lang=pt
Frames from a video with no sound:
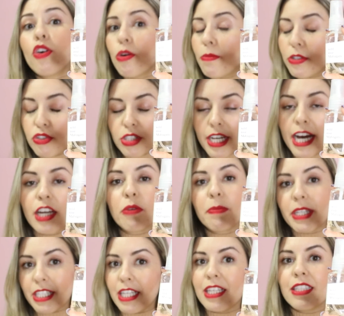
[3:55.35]
o Boticário,
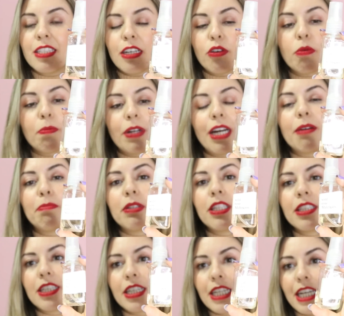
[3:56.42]
para quem quiser comprar pela
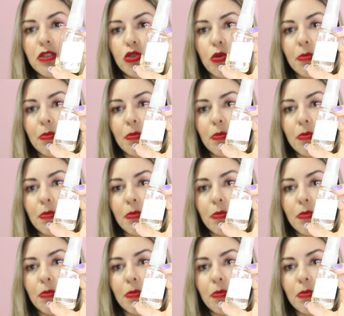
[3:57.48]
internet,